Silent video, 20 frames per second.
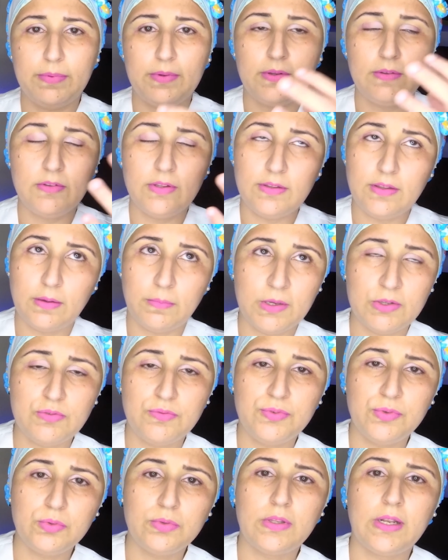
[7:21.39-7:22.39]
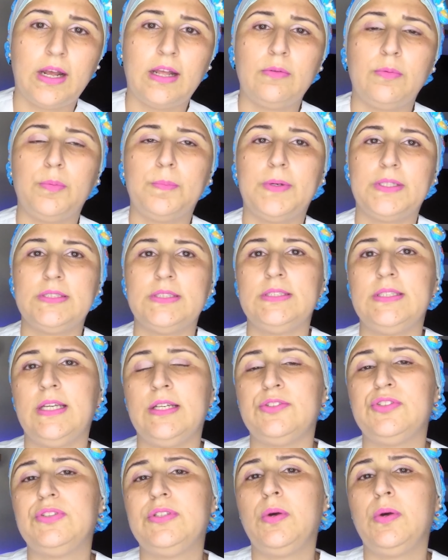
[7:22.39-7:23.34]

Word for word: perfeitamente filtrado para o paciente.